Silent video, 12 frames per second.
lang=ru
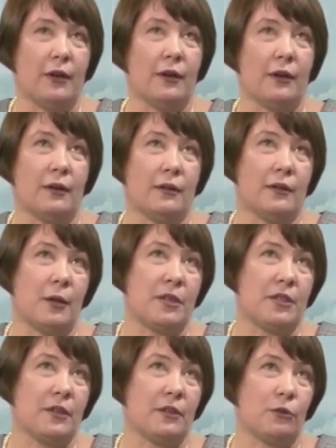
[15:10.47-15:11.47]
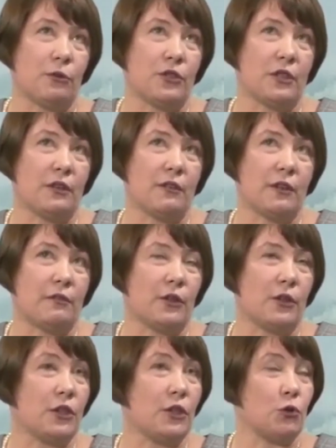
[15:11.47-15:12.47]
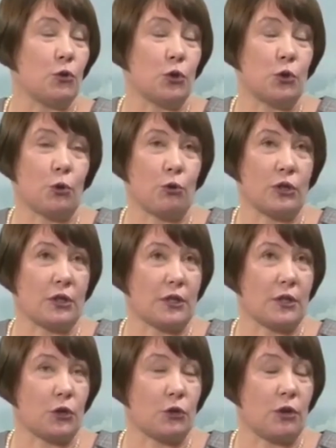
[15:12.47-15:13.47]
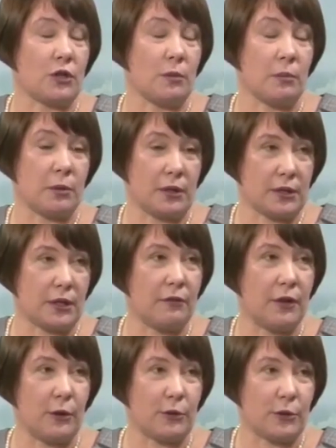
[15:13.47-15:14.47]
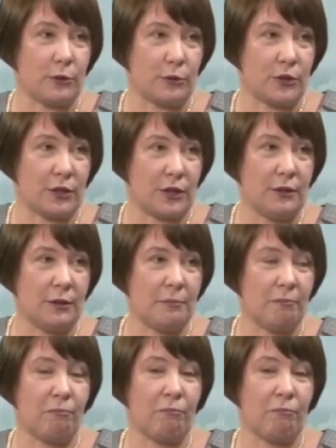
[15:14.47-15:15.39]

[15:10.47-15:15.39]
а, наместник Труд Сергей Лавры, ей даже уже строго сказал, что я тебя благословляю строить скит,